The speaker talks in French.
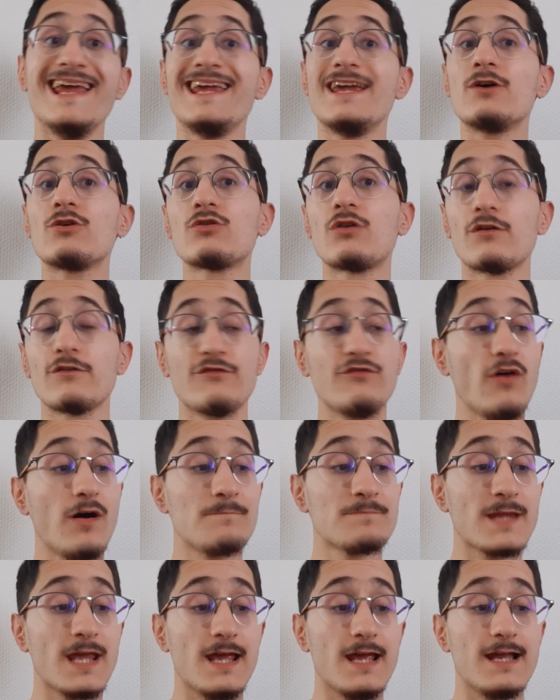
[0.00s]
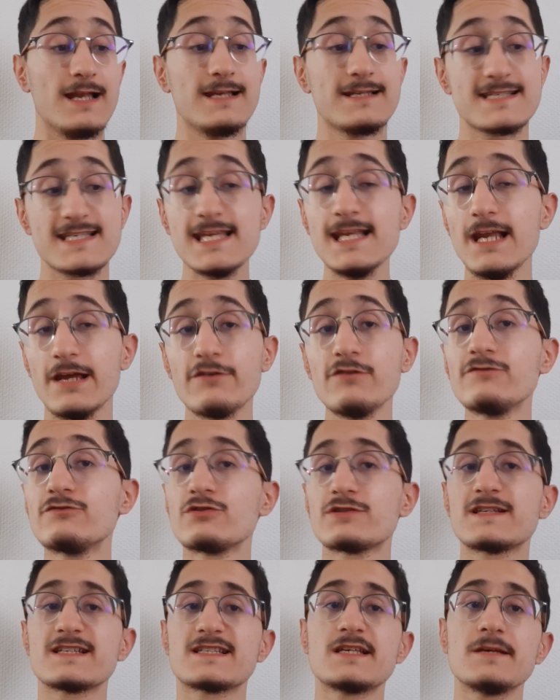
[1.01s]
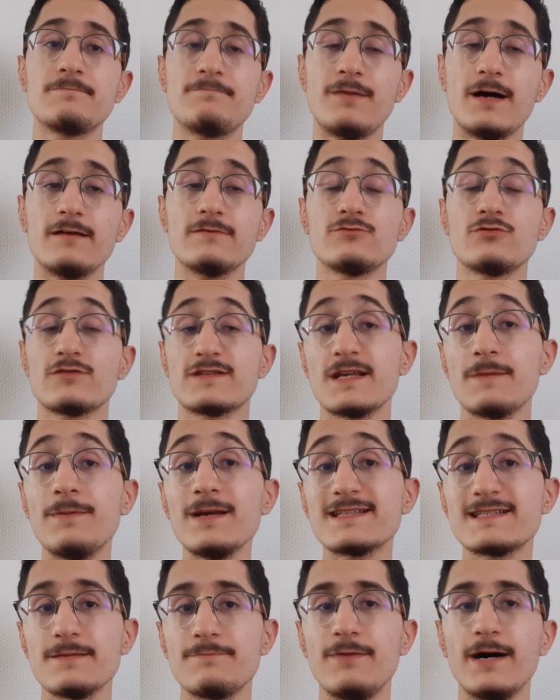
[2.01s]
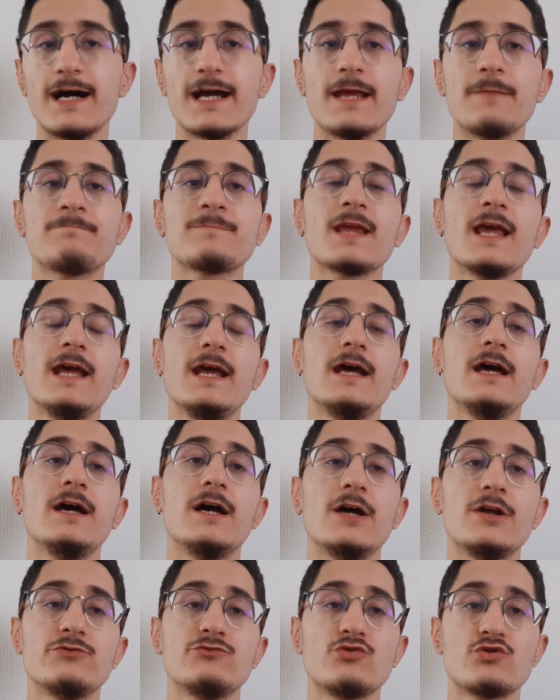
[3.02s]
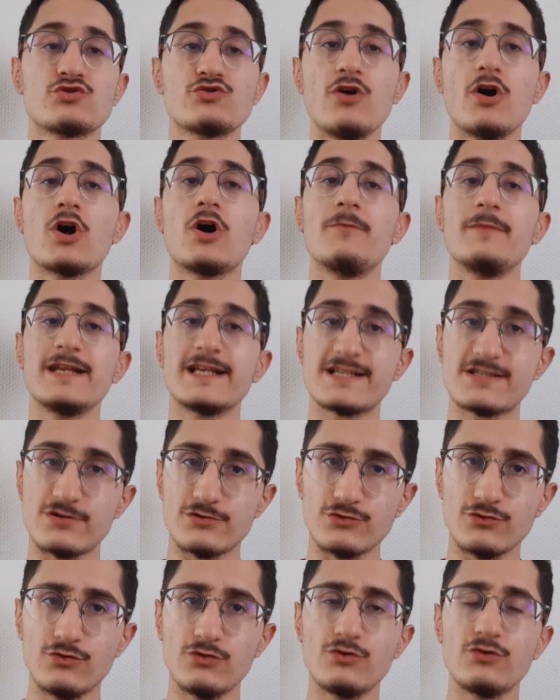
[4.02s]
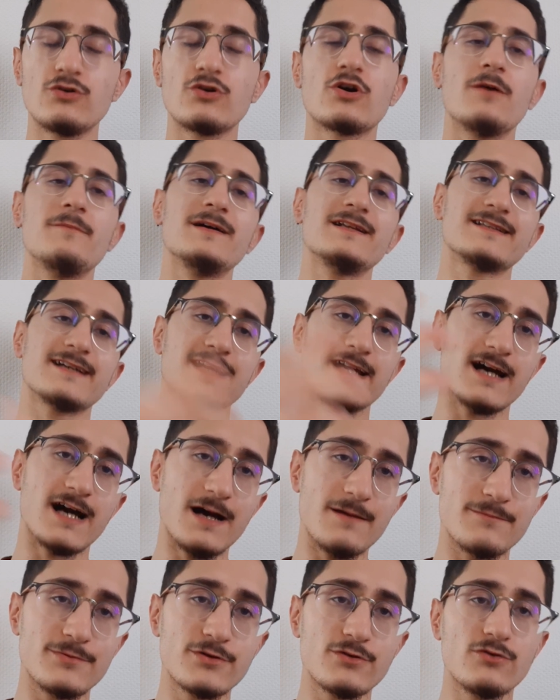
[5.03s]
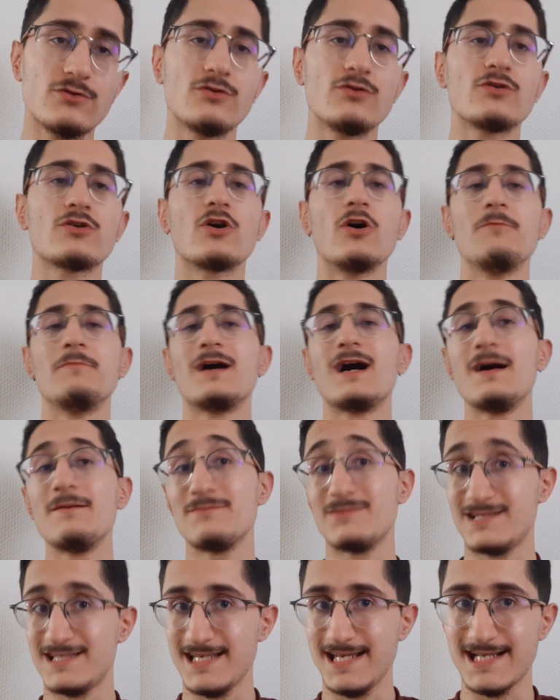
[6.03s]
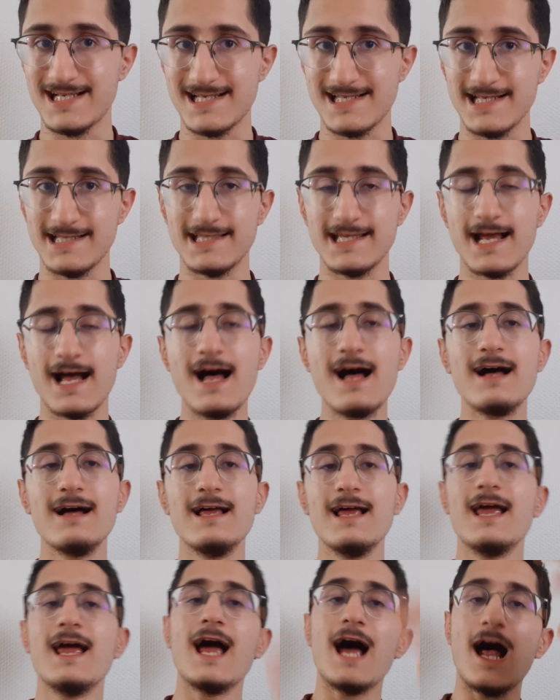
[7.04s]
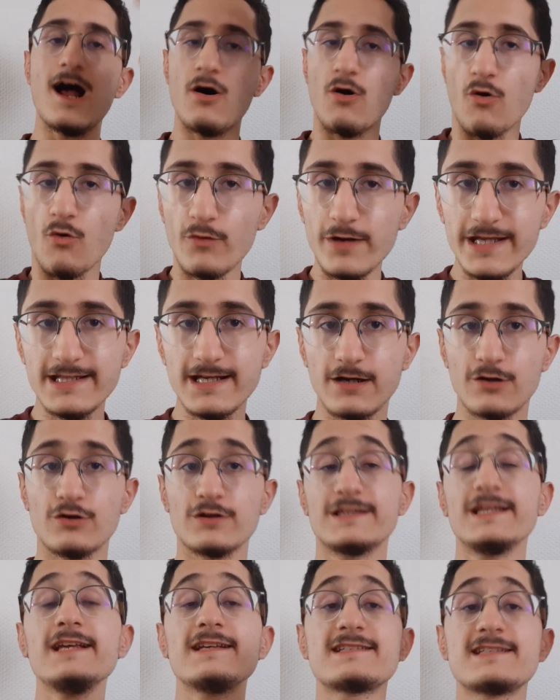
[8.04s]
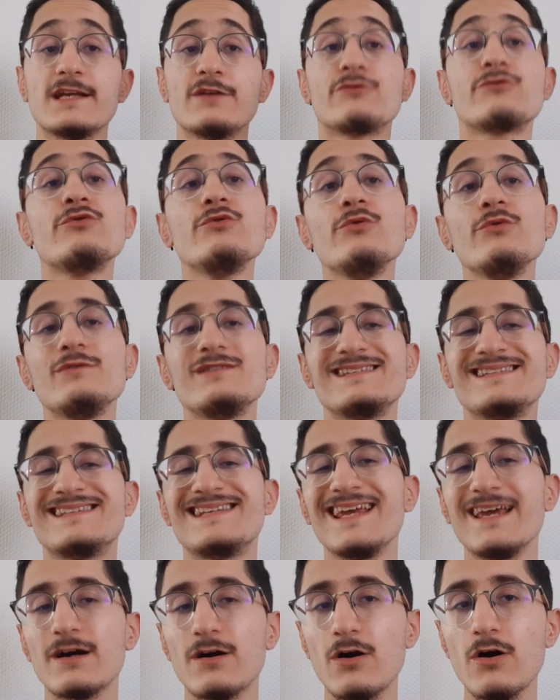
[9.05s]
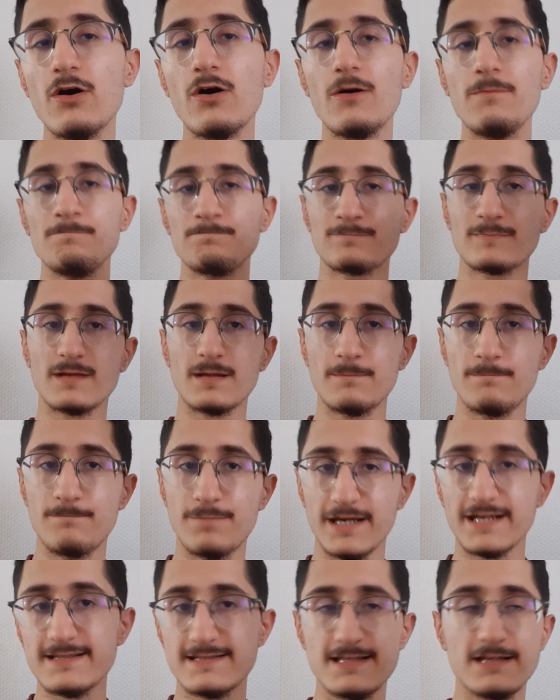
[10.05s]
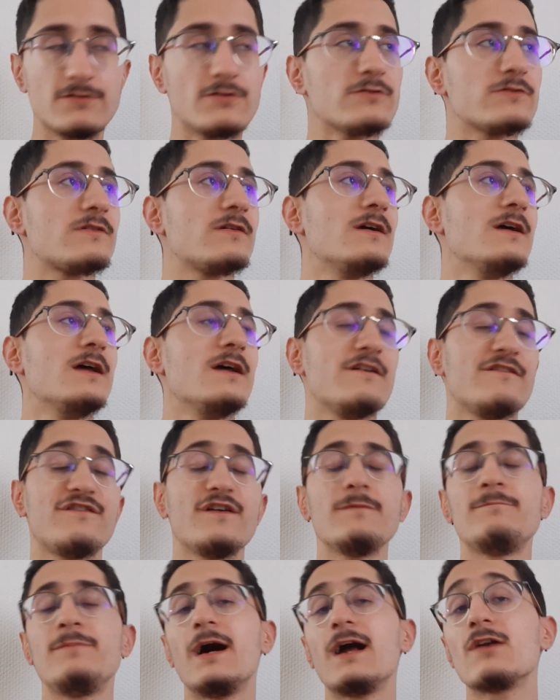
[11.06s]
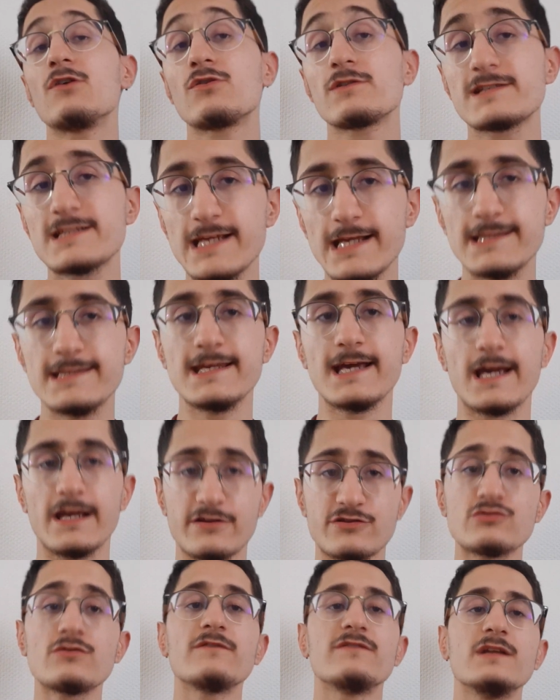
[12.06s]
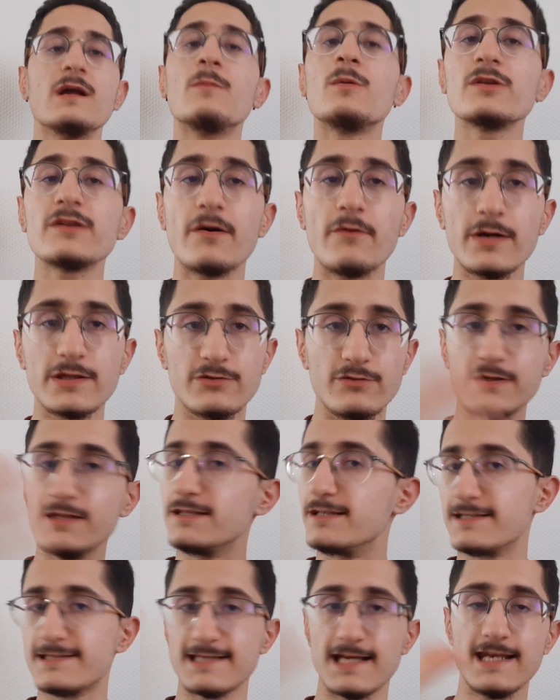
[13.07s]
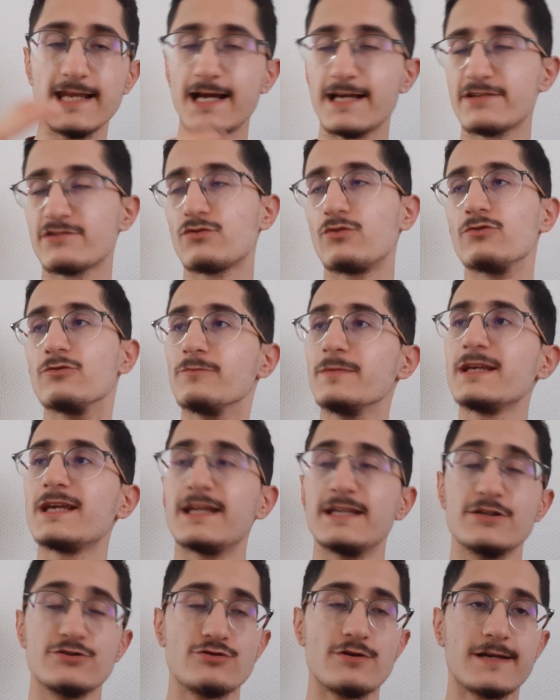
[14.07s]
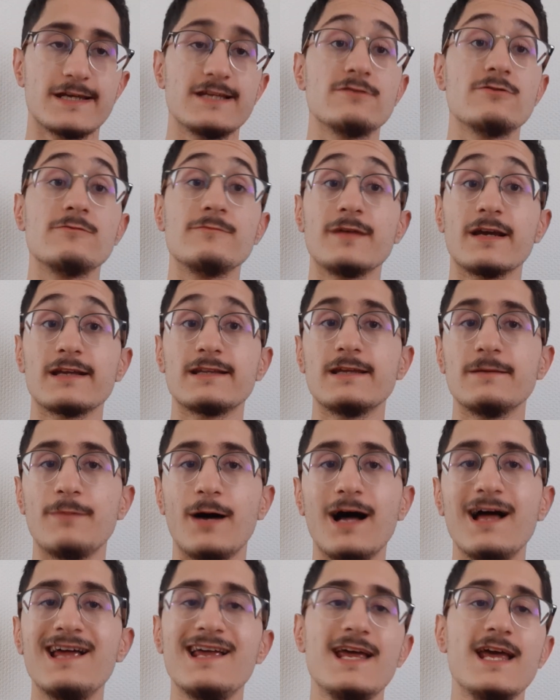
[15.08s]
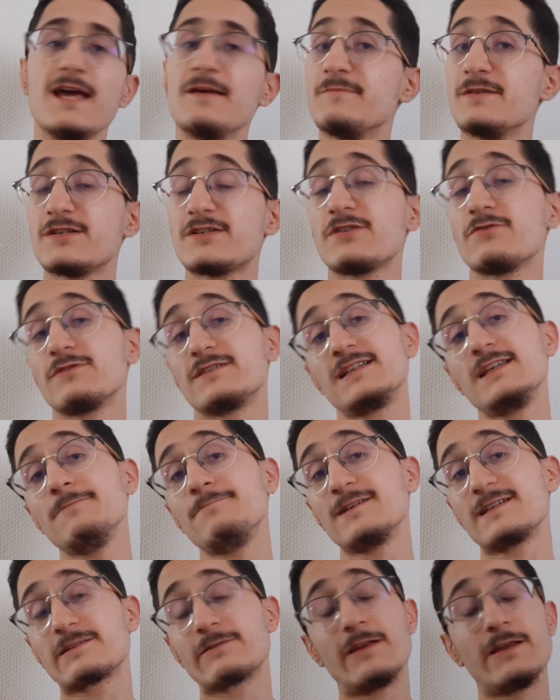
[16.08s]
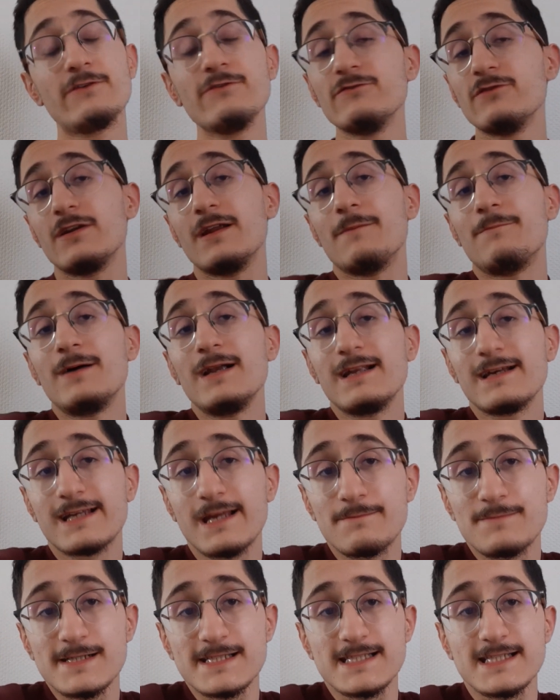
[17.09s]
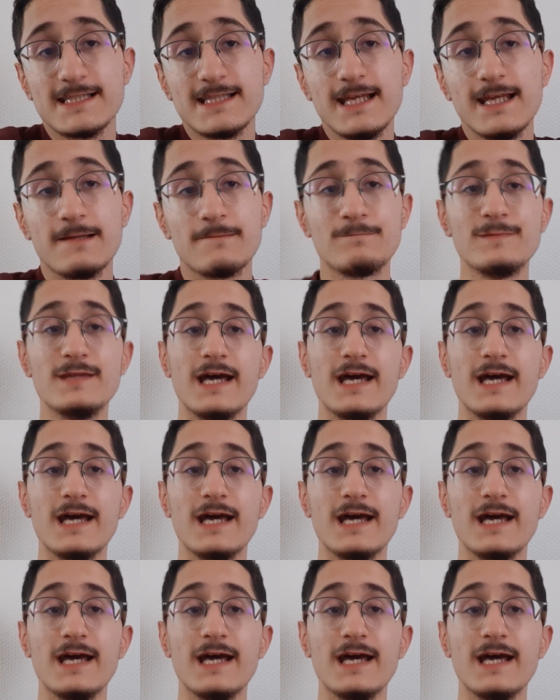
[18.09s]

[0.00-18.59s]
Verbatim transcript: Et encore une fois, si la Youth ne s'est pas, séparée euh, de joueurs comme Alexandro, comme Adrien Rabiot, comme Ramsey, etc., alors oui, d'un côté, c'est dû d'erreur précédente fait par l'ancienne direction, évidemment, d'avoir donné des salaires astronomiques à des joueurs qui ne le méritaient pas. Mais c'est aussi parce que la Juve n'en a pas la capacité.